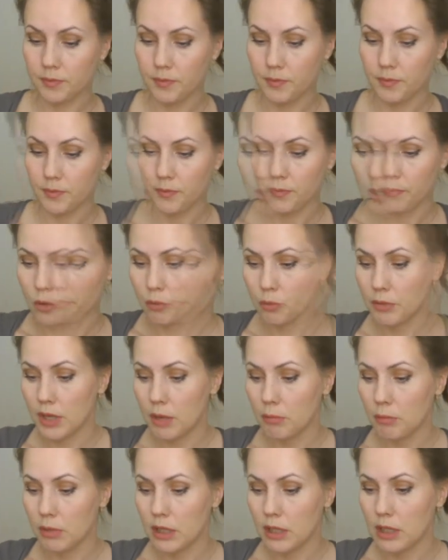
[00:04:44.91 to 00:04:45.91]
Далее у
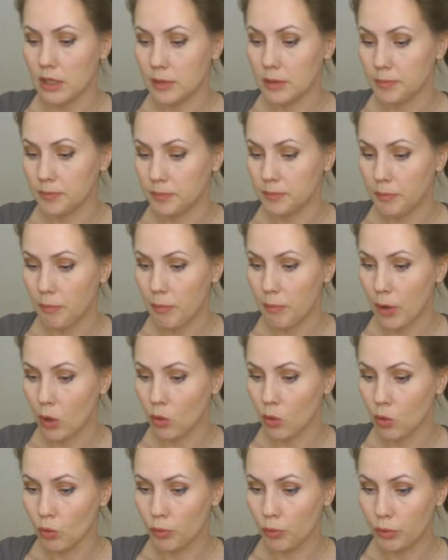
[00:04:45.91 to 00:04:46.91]
меня были
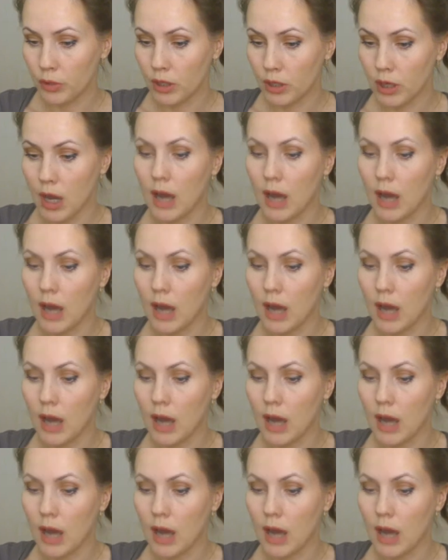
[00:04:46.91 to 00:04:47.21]
покупка,